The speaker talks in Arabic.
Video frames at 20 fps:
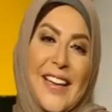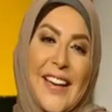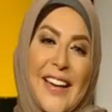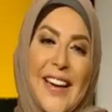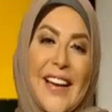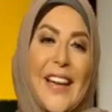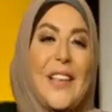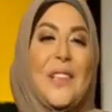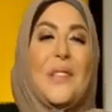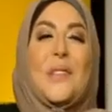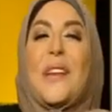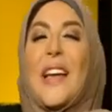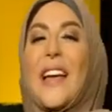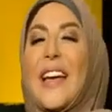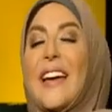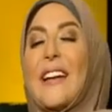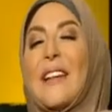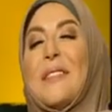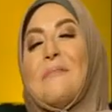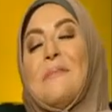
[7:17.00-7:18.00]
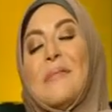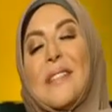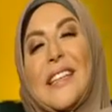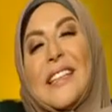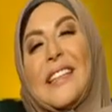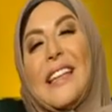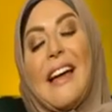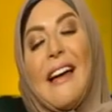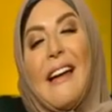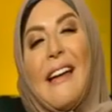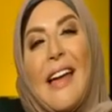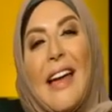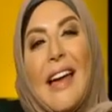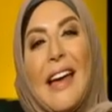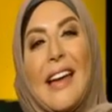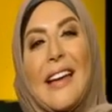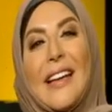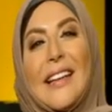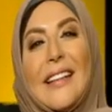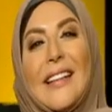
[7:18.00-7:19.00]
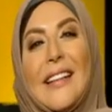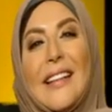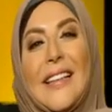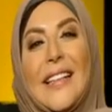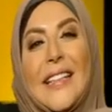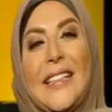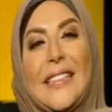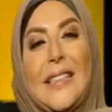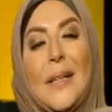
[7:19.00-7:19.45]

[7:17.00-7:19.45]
خلونا يا رب كده آه،